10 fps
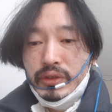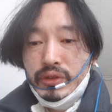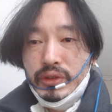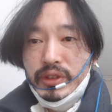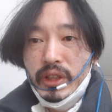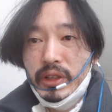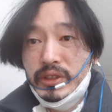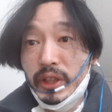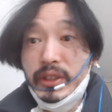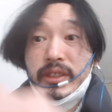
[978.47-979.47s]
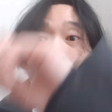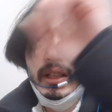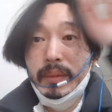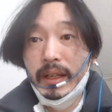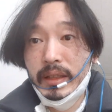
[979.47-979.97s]
중력 전체를
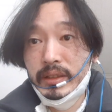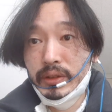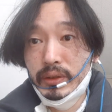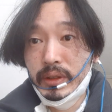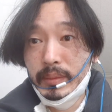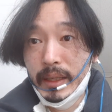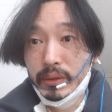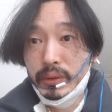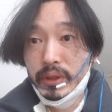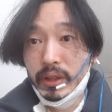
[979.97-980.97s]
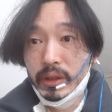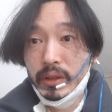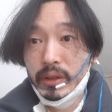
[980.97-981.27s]
말하는 경우가 많고요.